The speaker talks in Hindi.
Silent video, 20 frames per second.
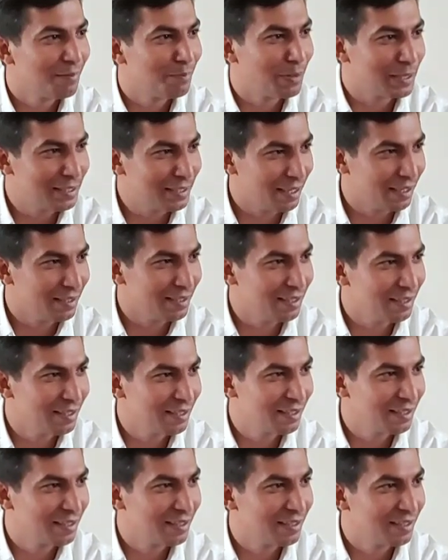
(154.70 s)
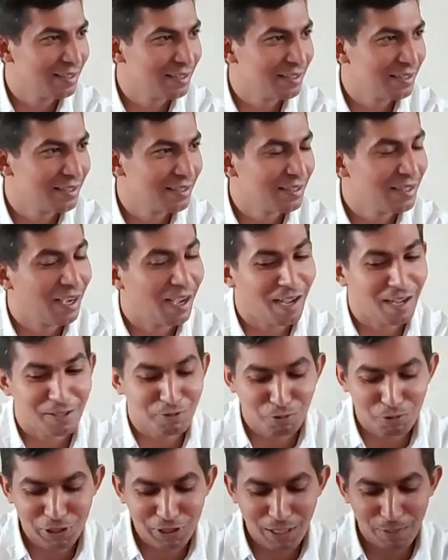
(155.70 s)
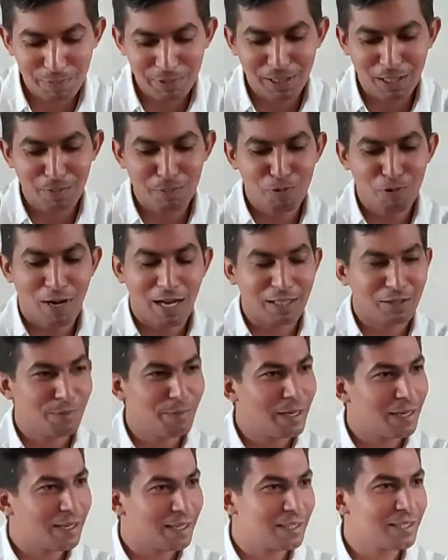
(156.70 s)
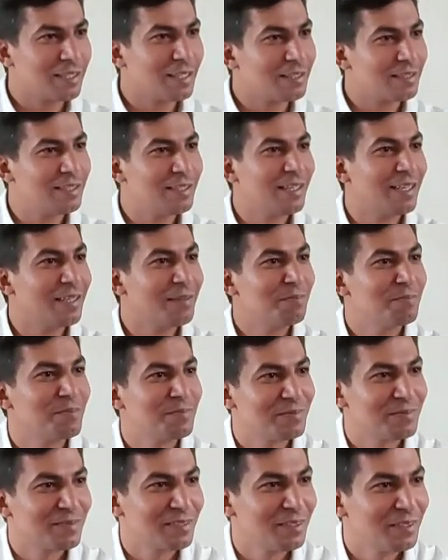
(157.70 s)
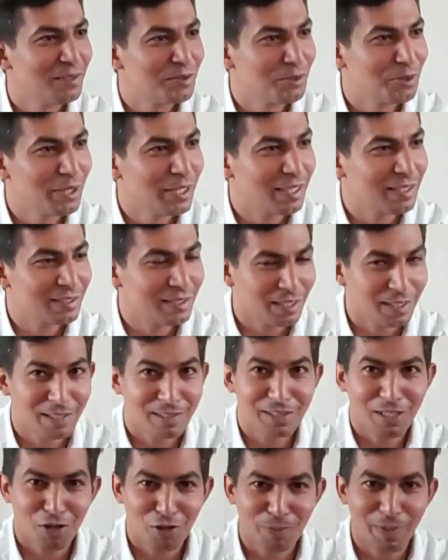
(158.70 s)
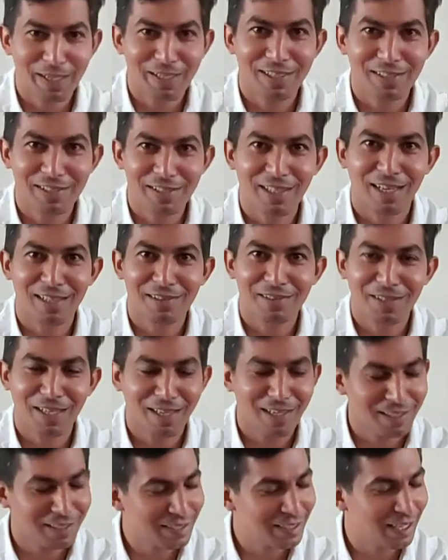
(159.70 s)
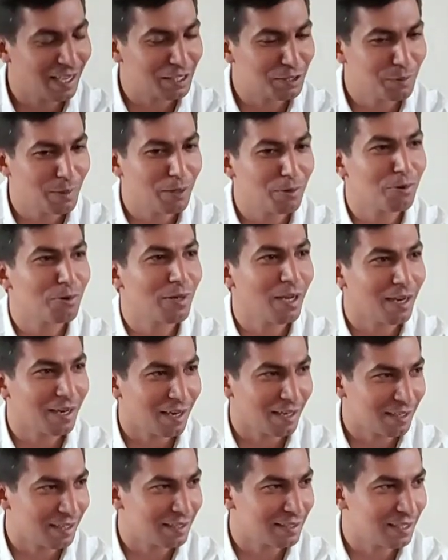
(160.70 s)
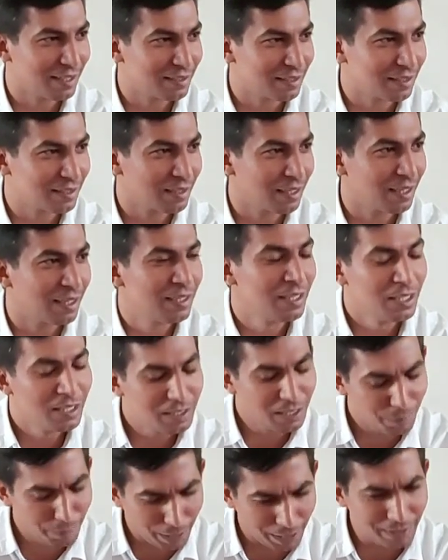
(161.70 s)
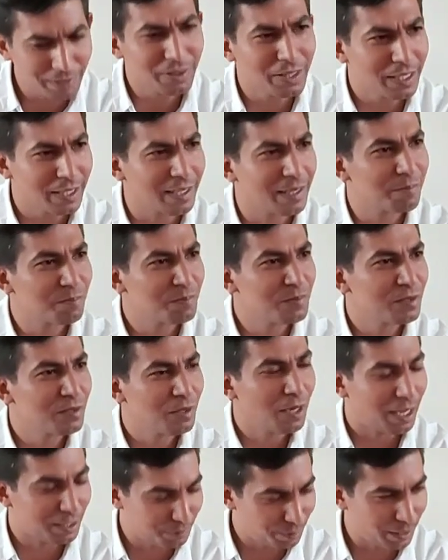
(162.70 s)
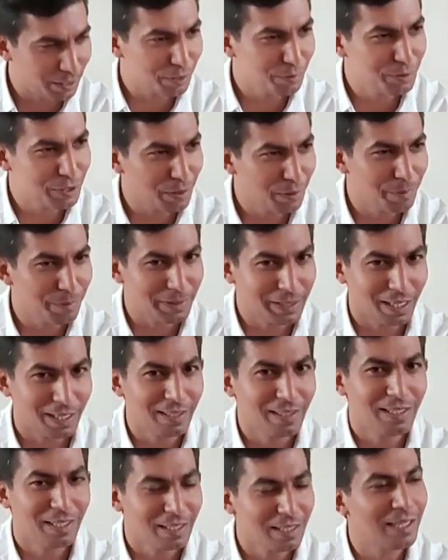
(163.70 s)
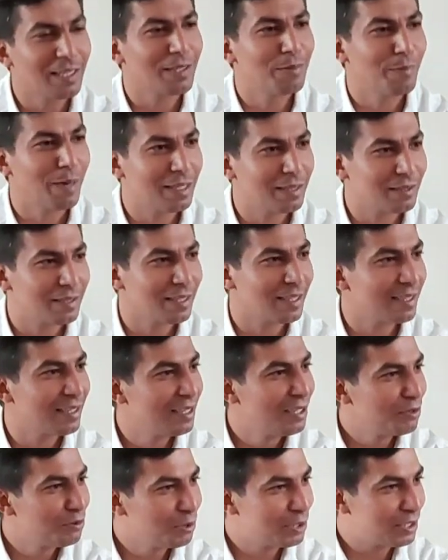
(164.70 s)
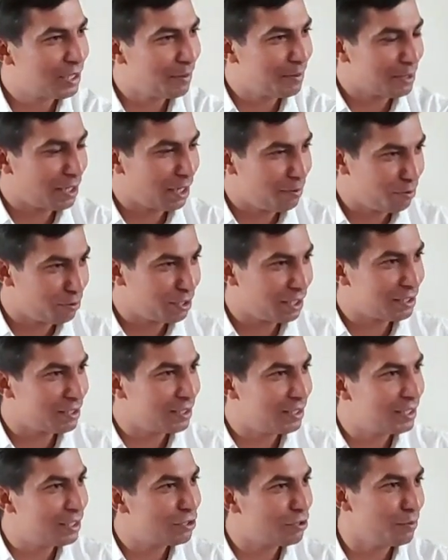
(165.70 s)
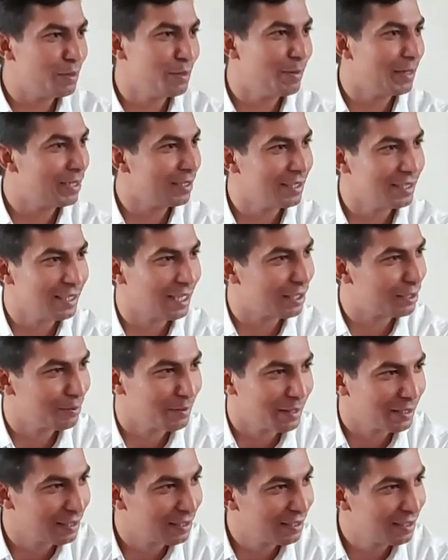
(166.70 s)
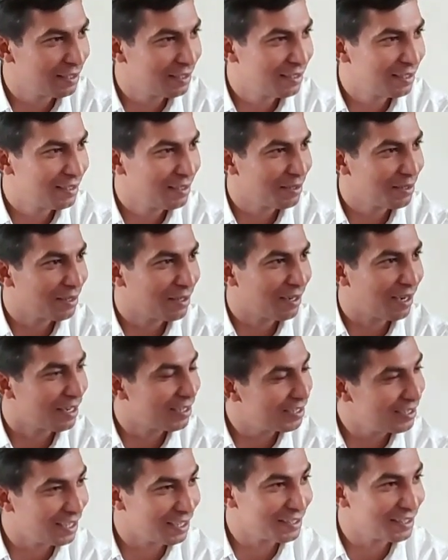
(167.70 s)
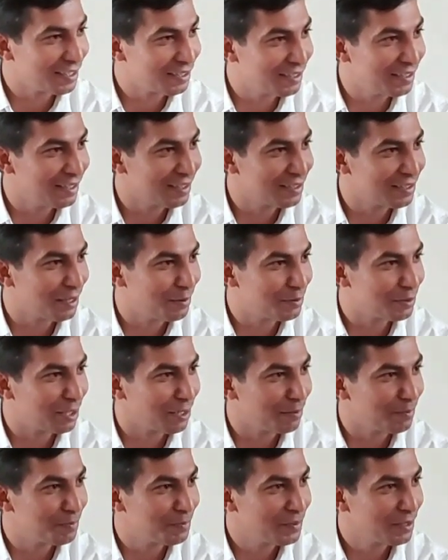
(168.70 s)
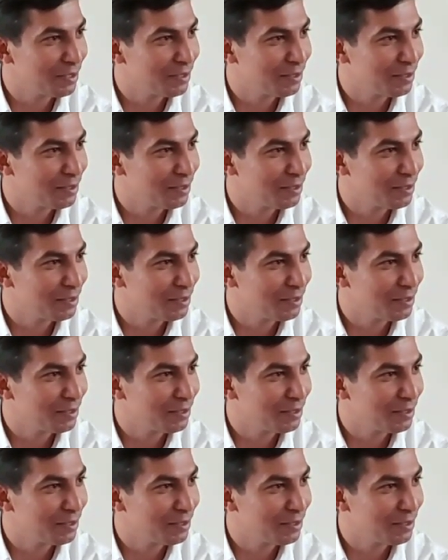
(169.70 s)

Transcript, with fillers: बन जाएंगे हाँ बन जाएंगे हाँ, हाँ तो इसका मतलब वो आत्मा कट सकती है जो एक सर्वमान्य सिद्धांत था कि आत्मा को ना काटा जा सकता या मानते हैं आत्मा के विषय में पता नहीं है लेकिन मानते हैं तो इसका मतलब वो दस हिस्सों में बट गई आत्मा हाँ। काटी जा सकती है इसका मतलब